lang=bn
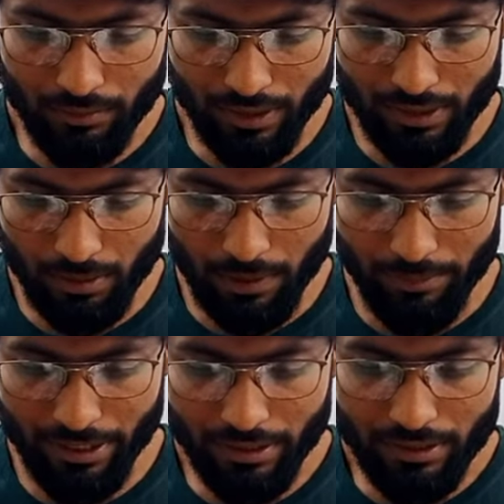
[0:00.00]
দেখতে
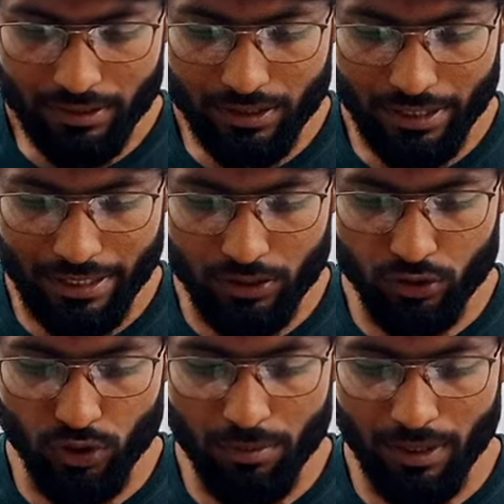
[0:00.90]
পাবে যে
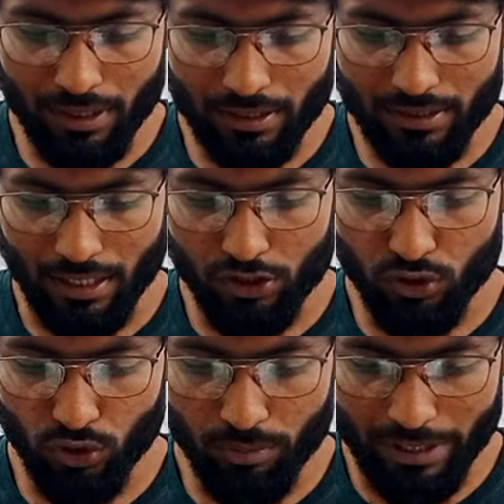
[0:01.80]
এসওই e বাংলা সার্চ
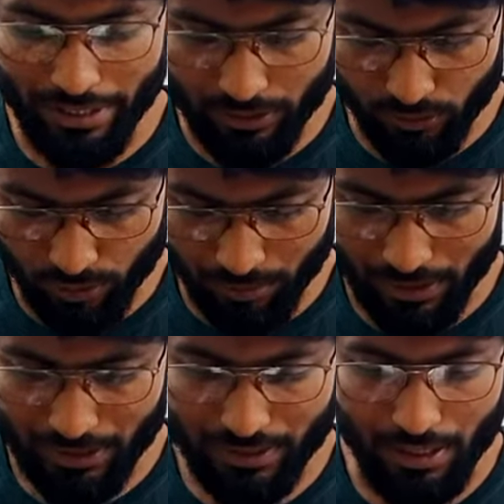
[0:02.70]
করবে এসওই e
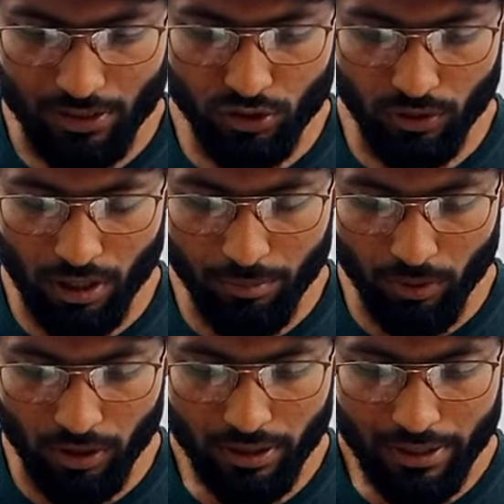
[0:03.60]
বাংলা সার্চ করার পর